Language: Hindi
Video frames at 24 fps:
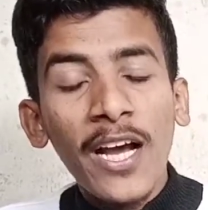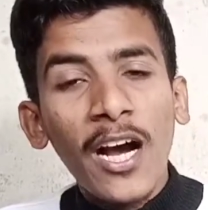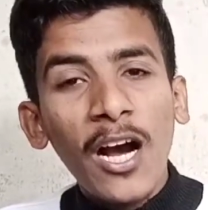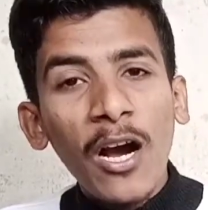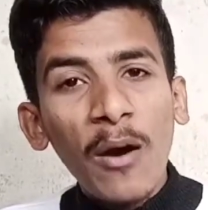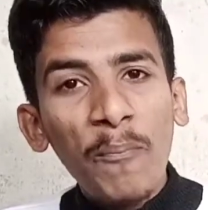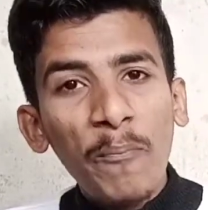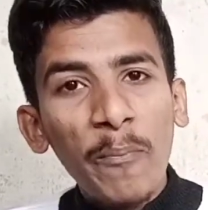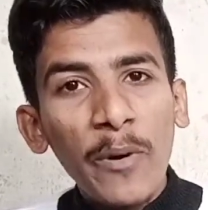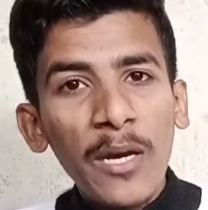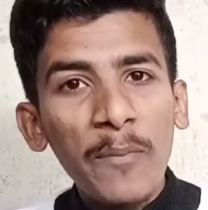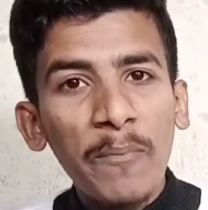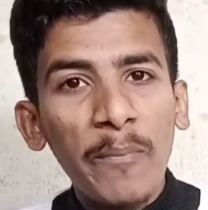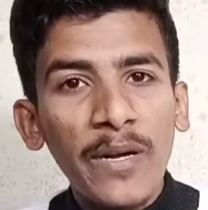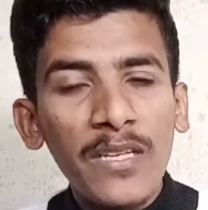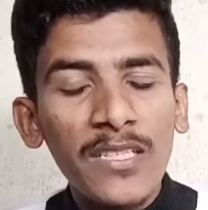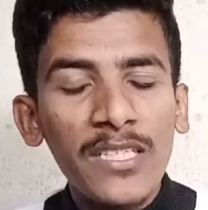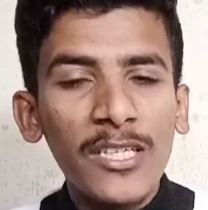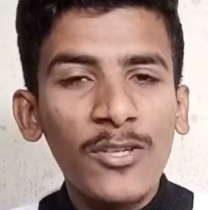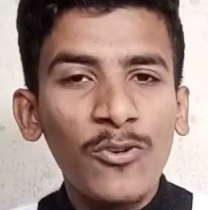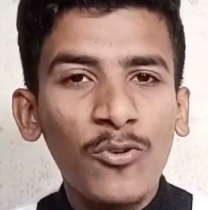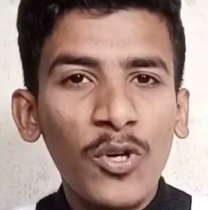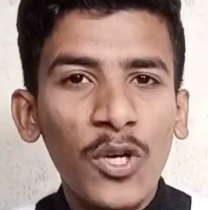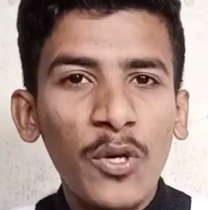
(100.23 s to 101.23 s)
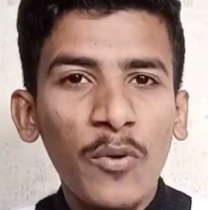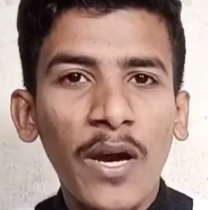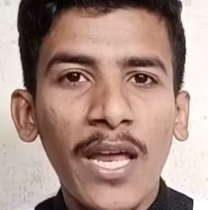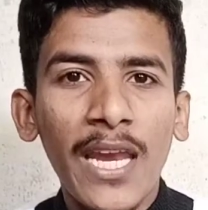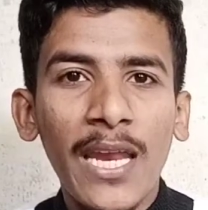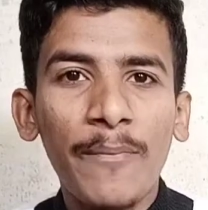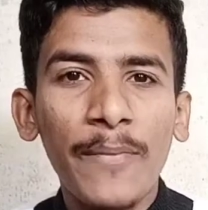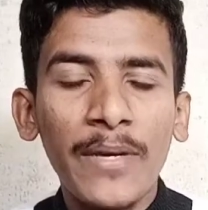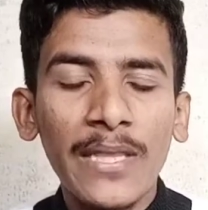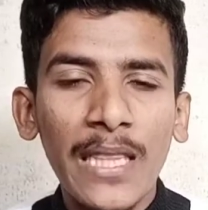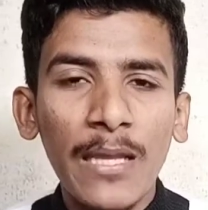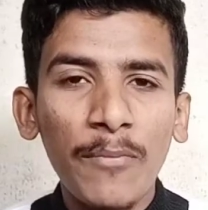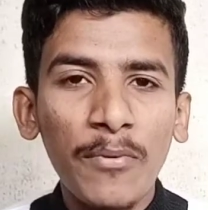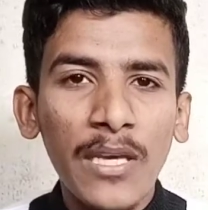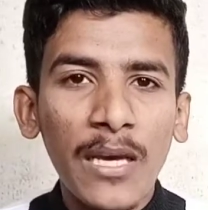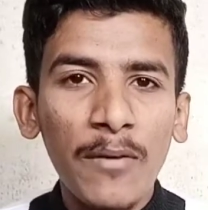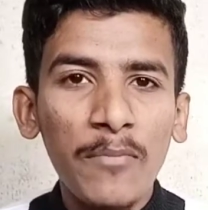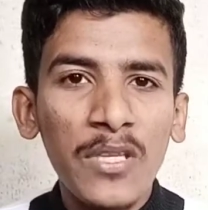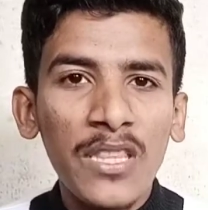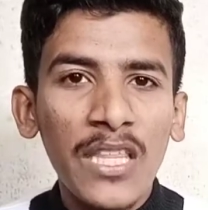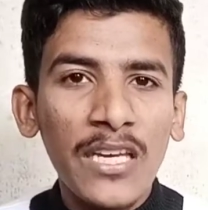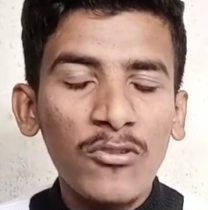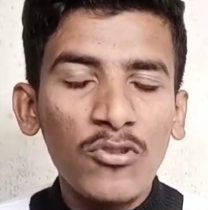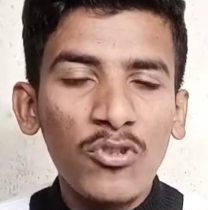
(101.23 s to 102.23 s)
अपर बजट होने वाला है मतलब कि
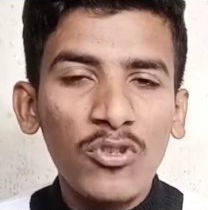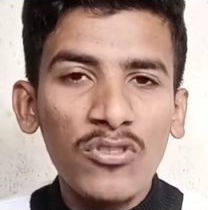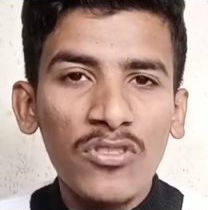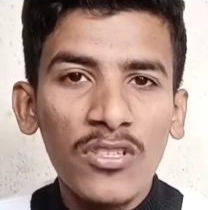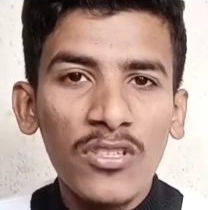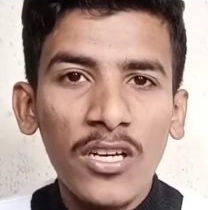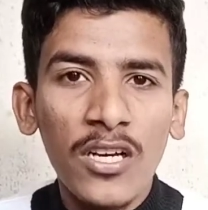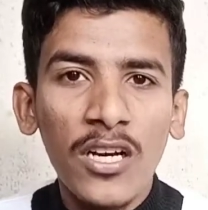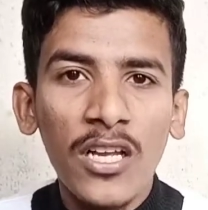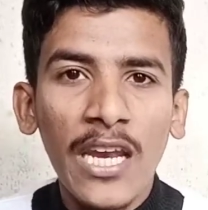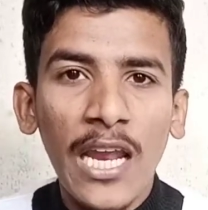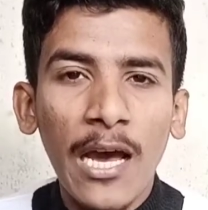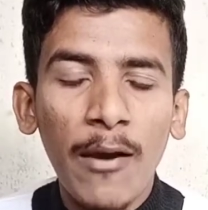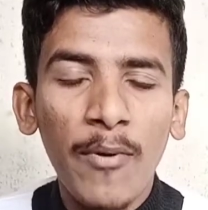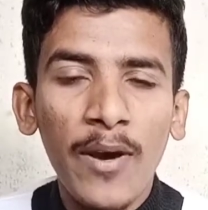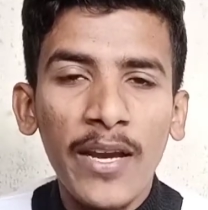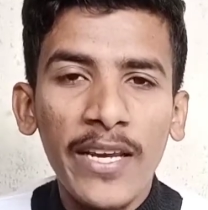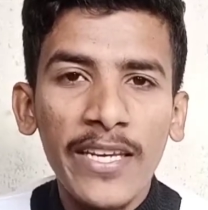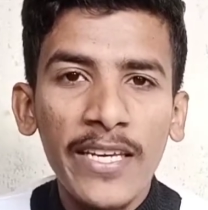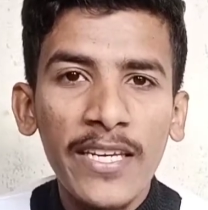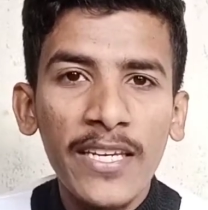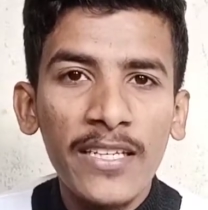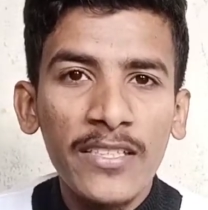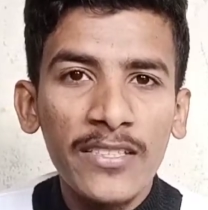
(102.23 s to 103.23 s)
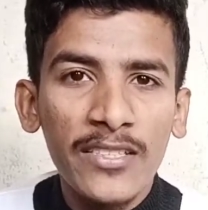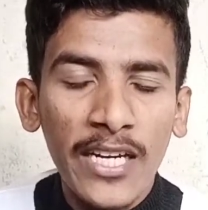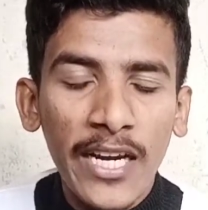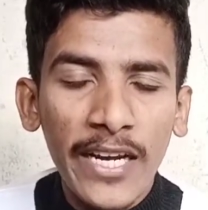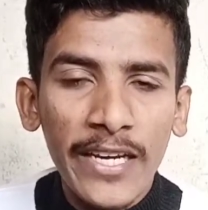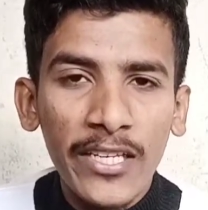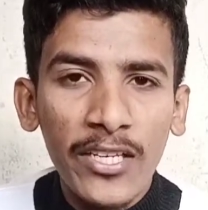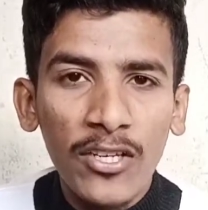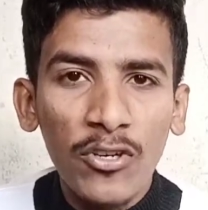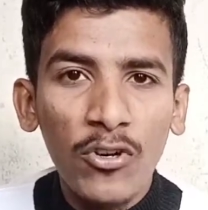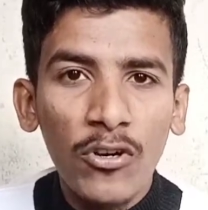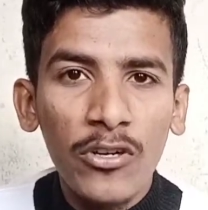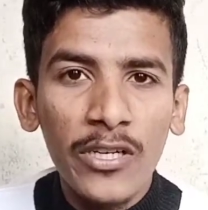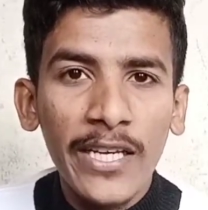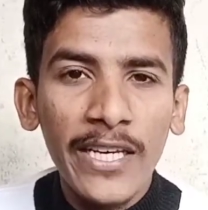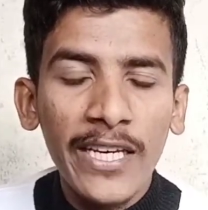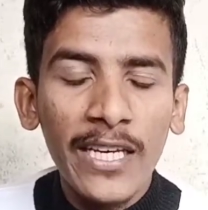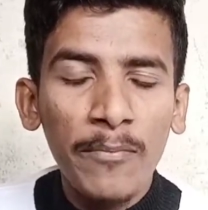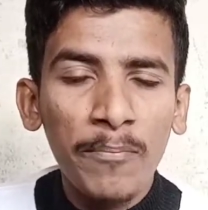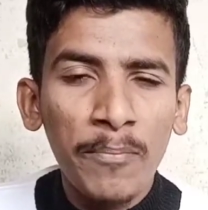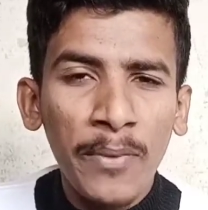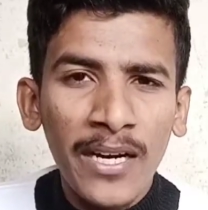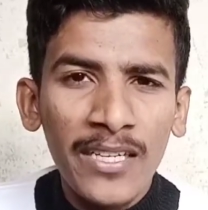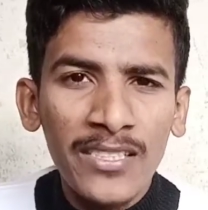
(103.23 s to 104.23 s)
अभी तक जो लाभा की ट्रैक रिकॉर्ड है
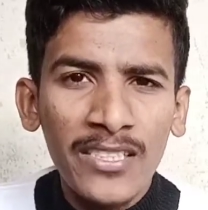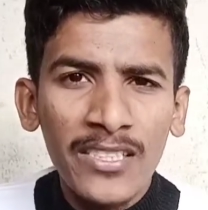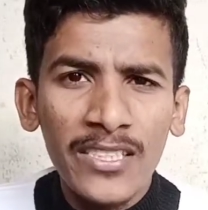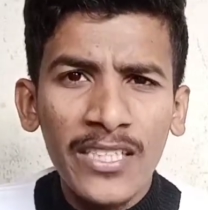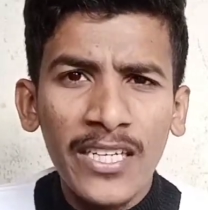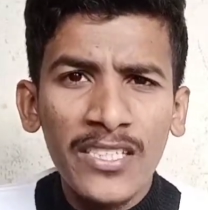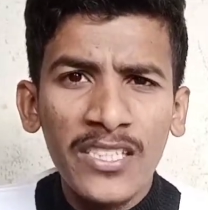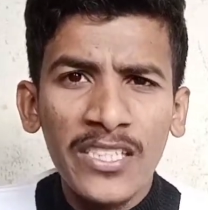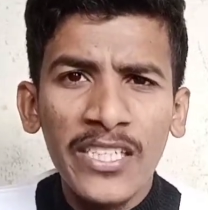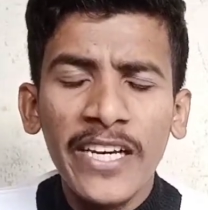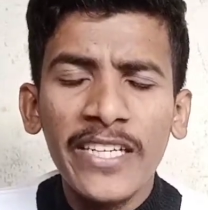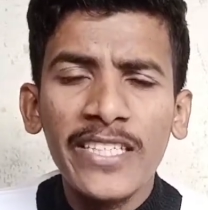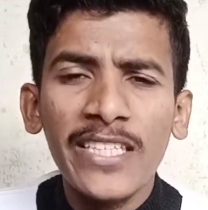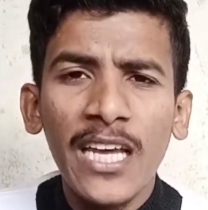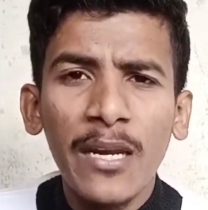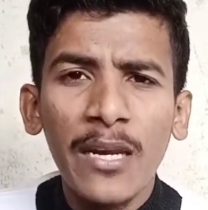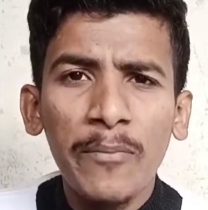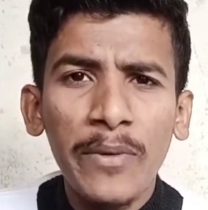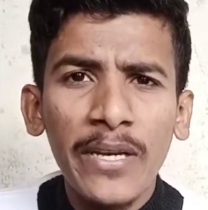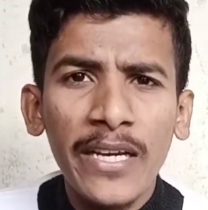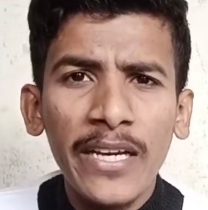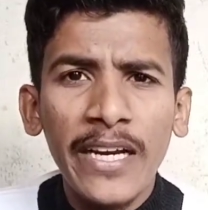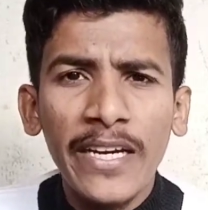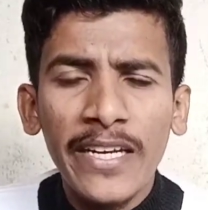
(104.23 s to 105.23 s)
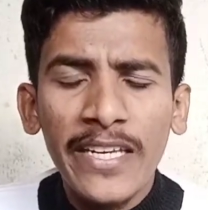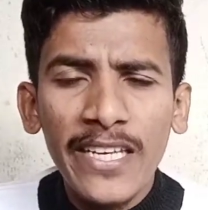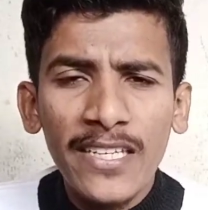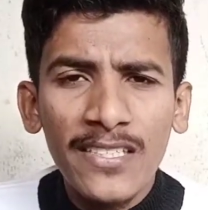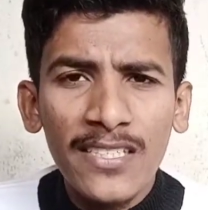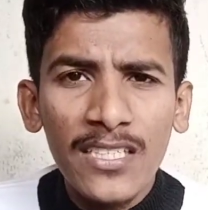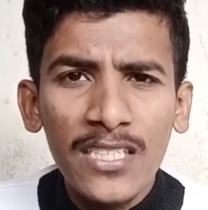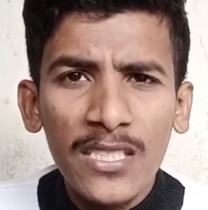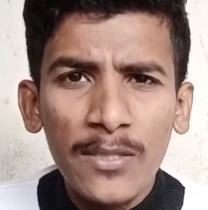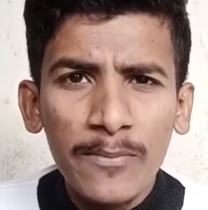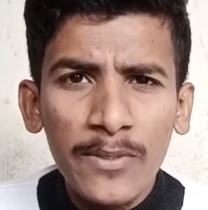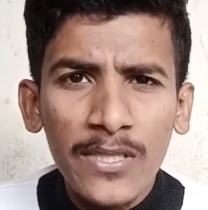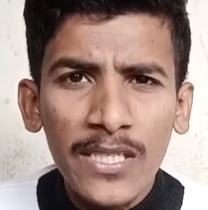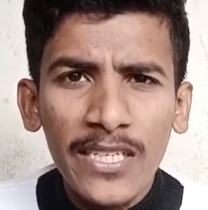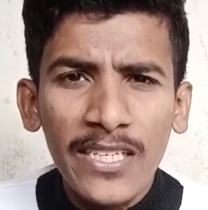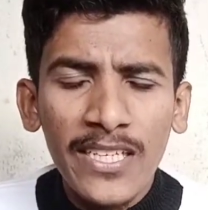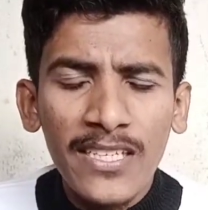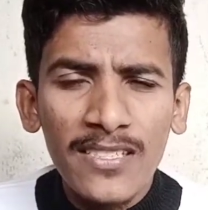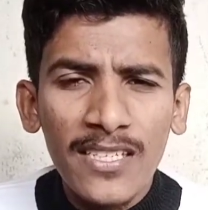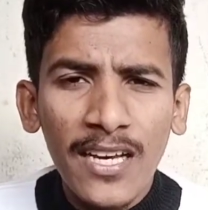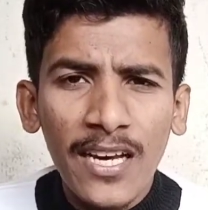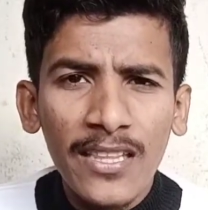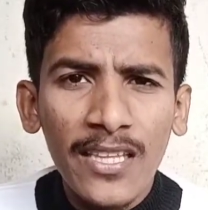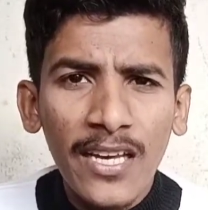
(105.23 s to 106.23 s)
कि पाँच हज़ार छः हज़ार में घटिया सा चिपसेट
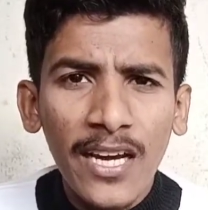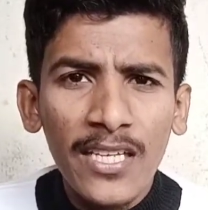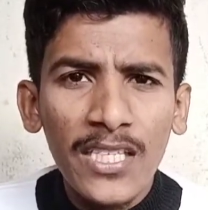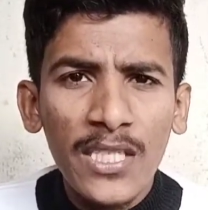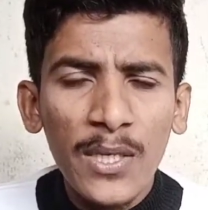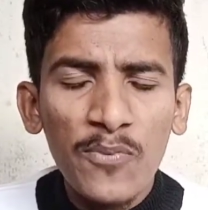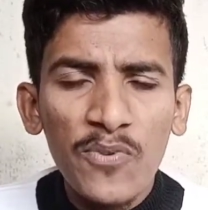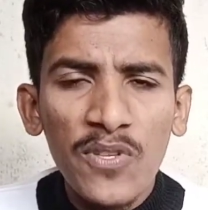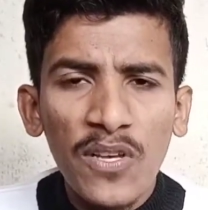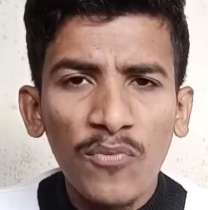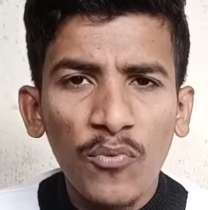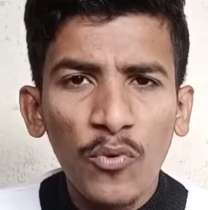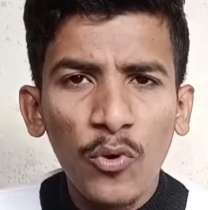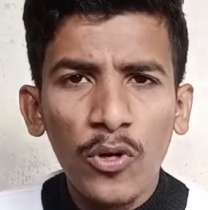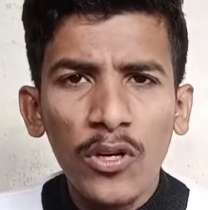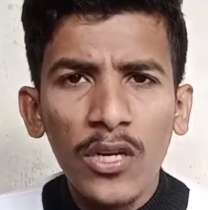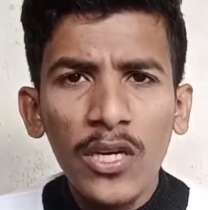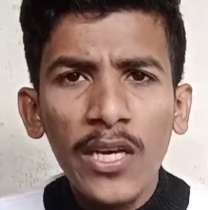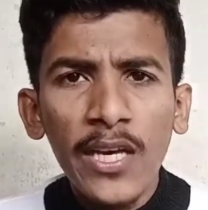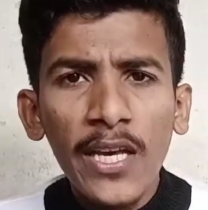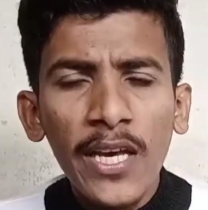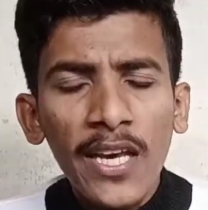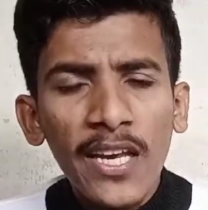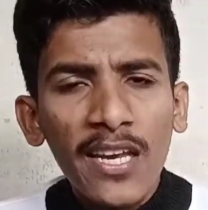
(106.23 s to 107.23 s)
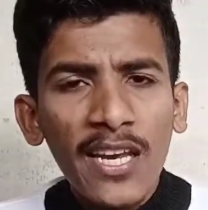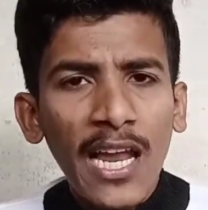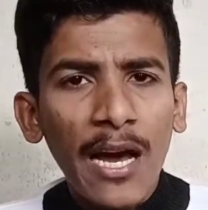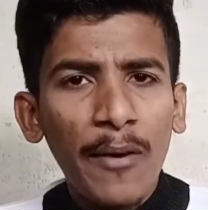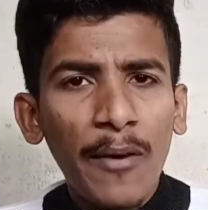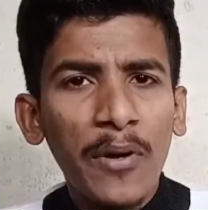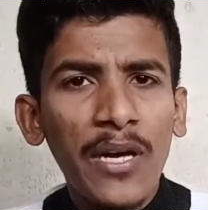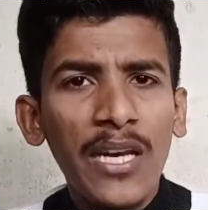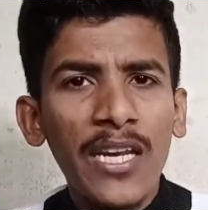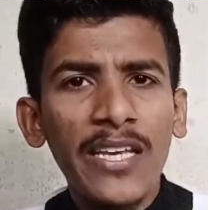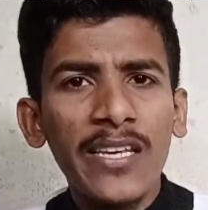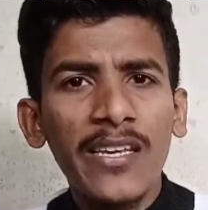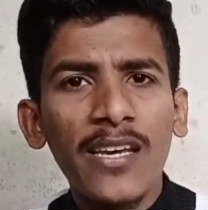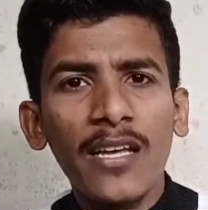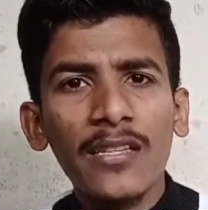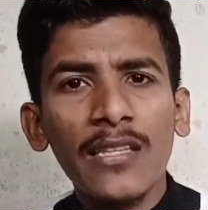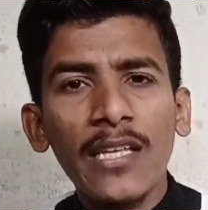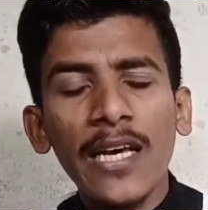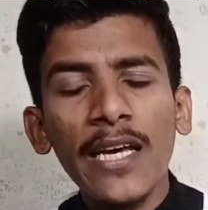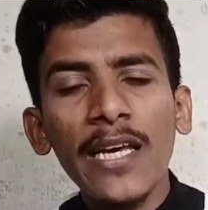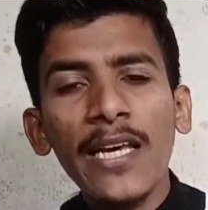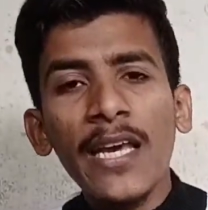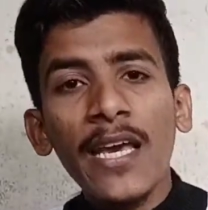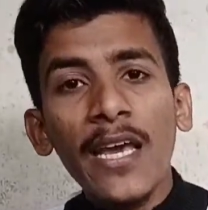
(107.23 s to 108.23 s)
के साथ अजीब सा फ़ोन लाभा लेके
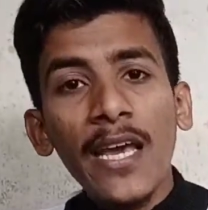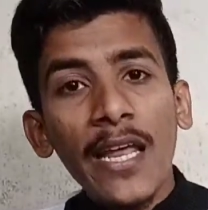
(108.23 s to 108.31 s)
आता है